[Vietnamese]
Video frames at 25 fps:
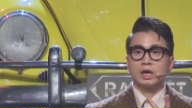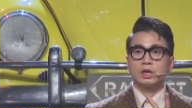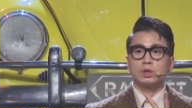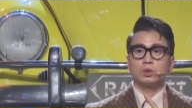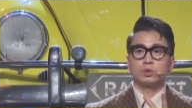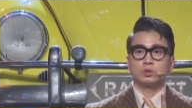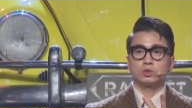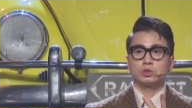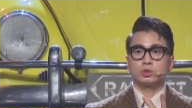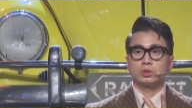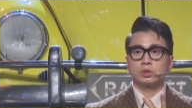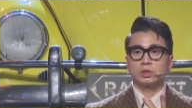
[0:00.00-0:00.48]
hai
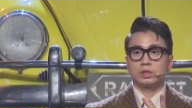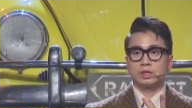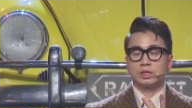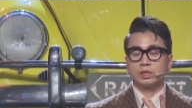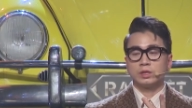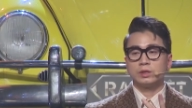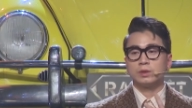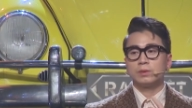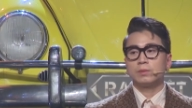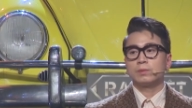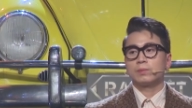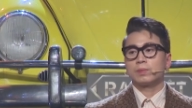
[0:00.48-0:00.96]
luồng suy
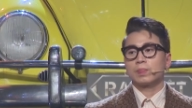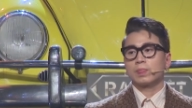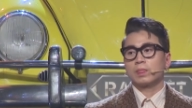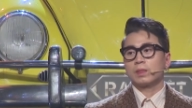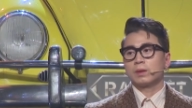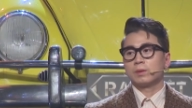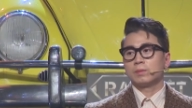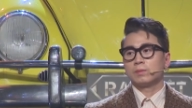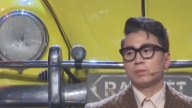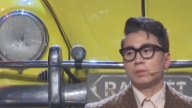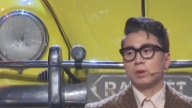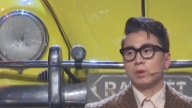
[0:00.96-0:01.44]
nghĩ.
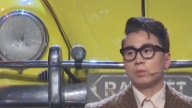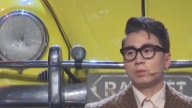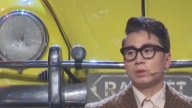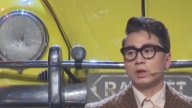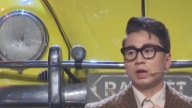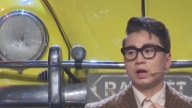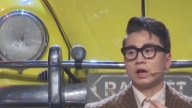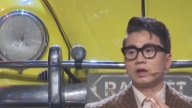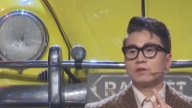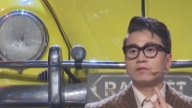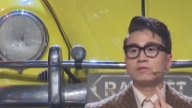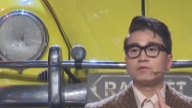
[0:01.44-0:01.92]
Một
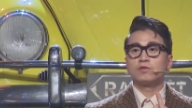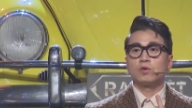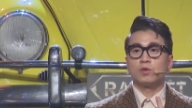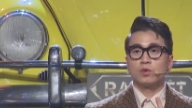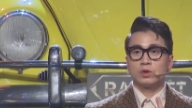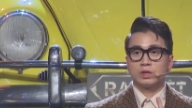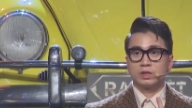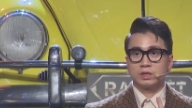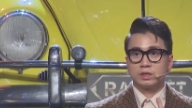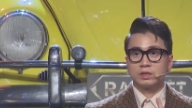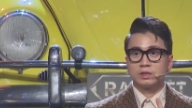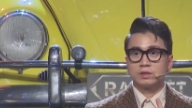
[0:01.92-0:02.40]
là anh
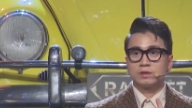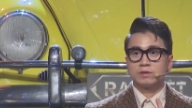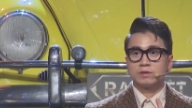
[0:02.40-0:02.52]
vui